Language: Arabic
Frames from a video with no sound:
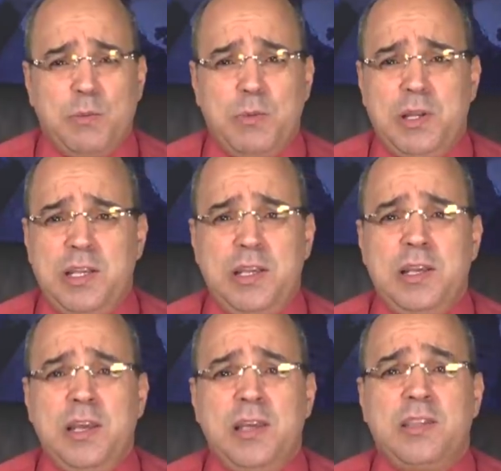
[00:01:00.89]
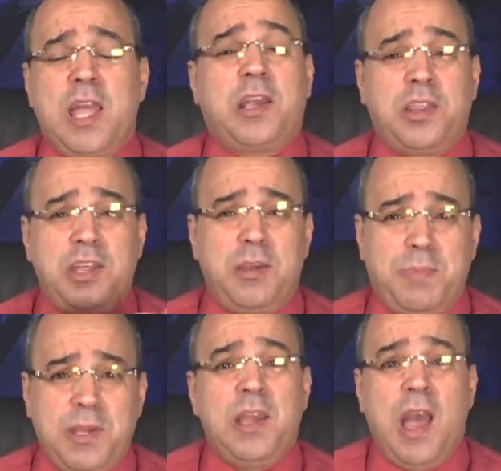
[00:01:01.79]

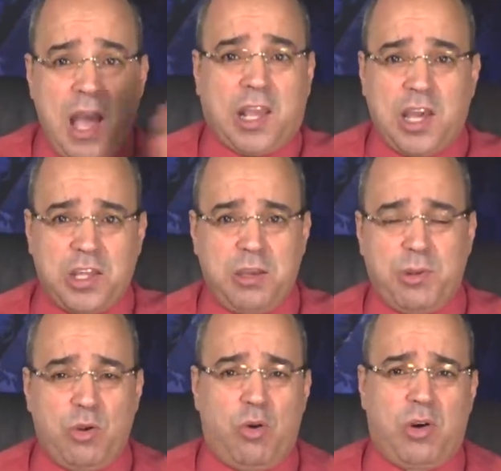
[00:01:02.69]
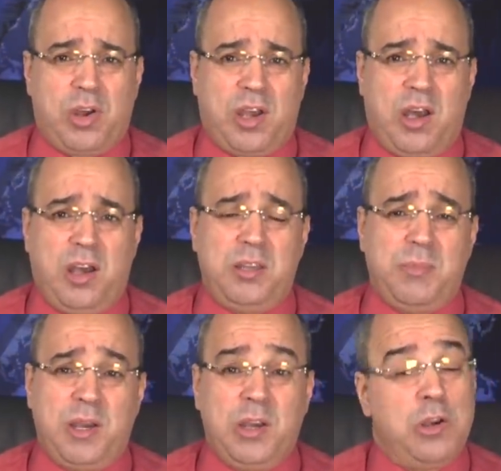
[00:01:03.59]
لتكذيب أكاذيب أخرى قائمة